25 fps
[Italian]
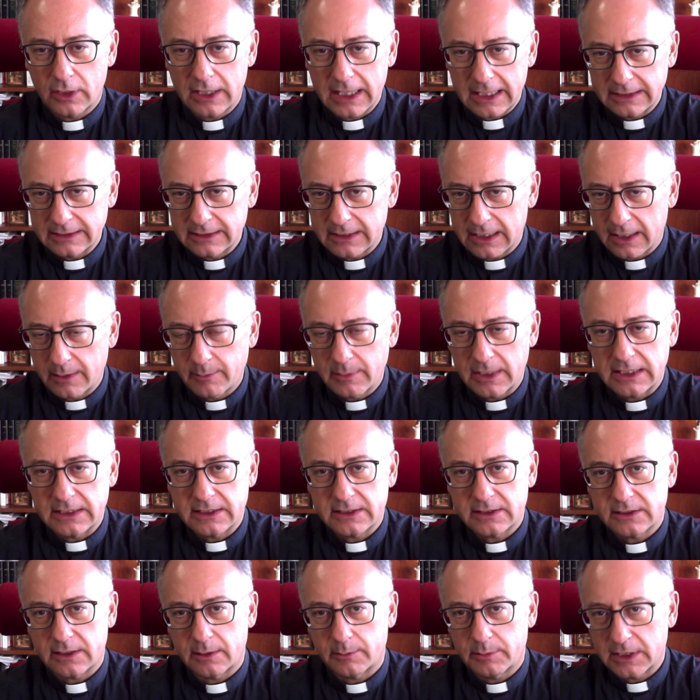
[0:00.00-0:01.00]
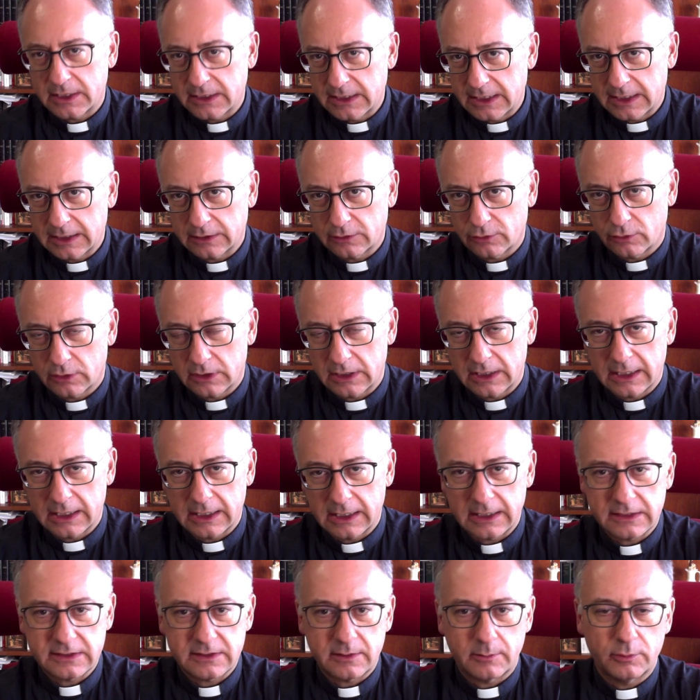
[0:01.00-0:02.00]
Cantalamessa, predicatore della
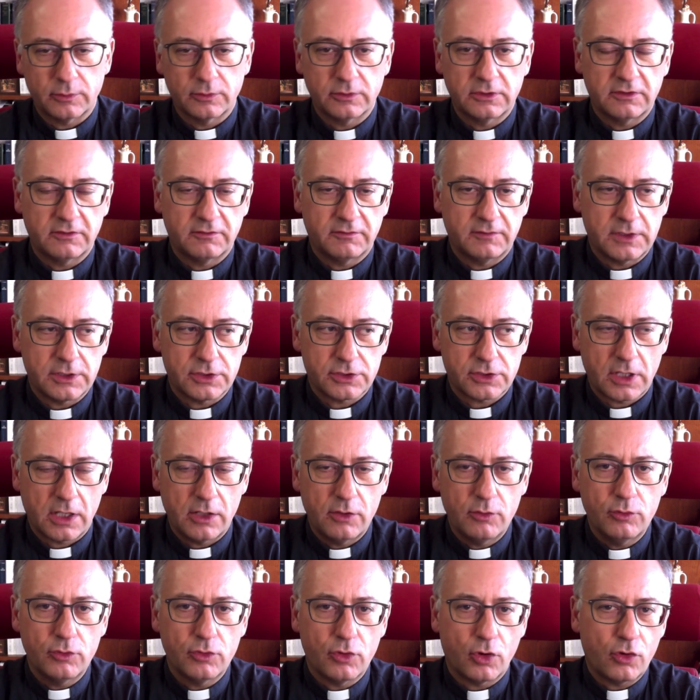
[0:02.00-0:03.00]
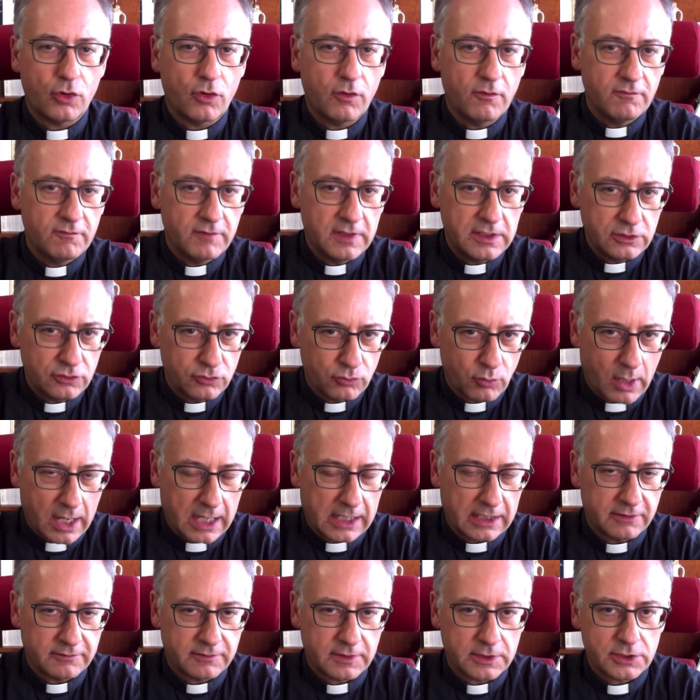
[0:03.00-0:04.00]
Casa Pontificia, l'uno
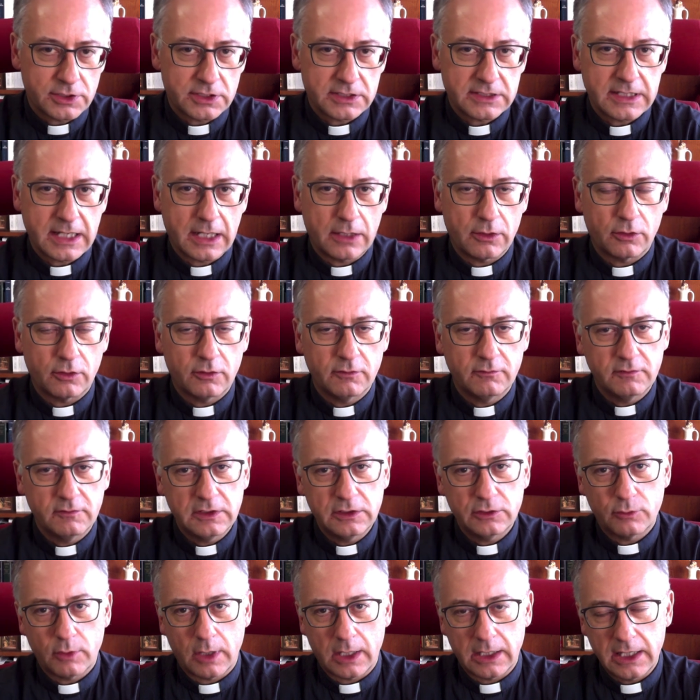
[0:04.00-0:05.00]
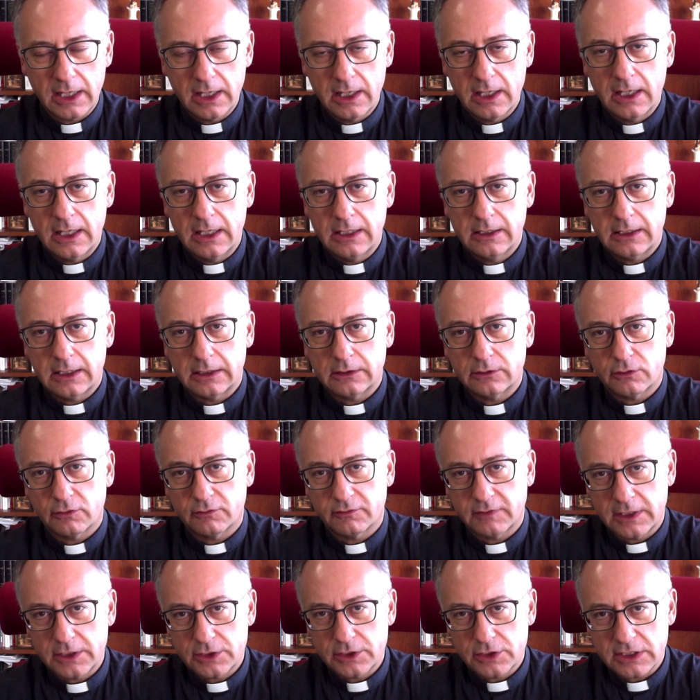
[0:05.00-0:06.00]
conventuale, francescano conventuale, l'altro
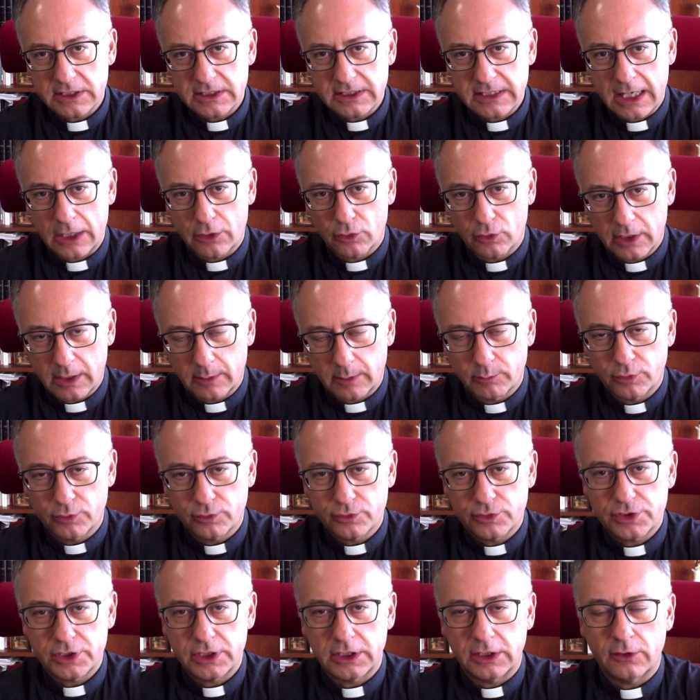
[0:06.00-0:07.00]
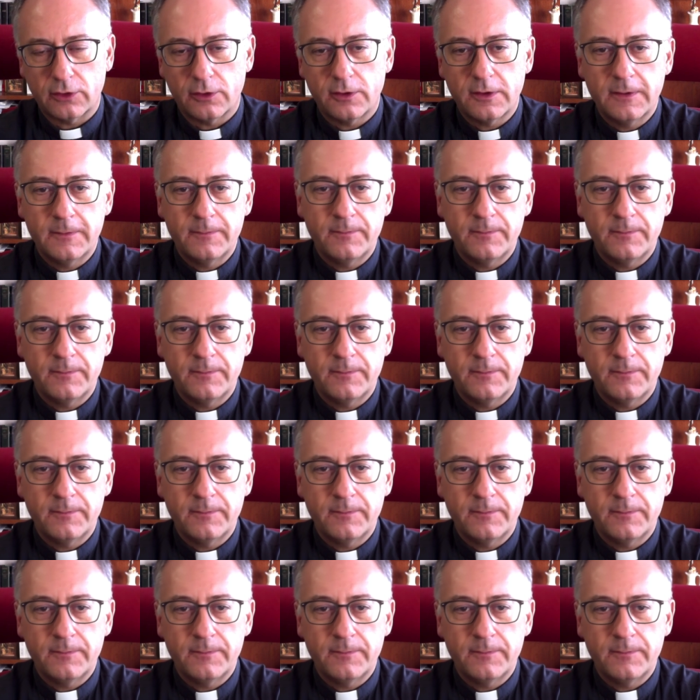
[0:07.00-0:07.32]
francescano cappuccino.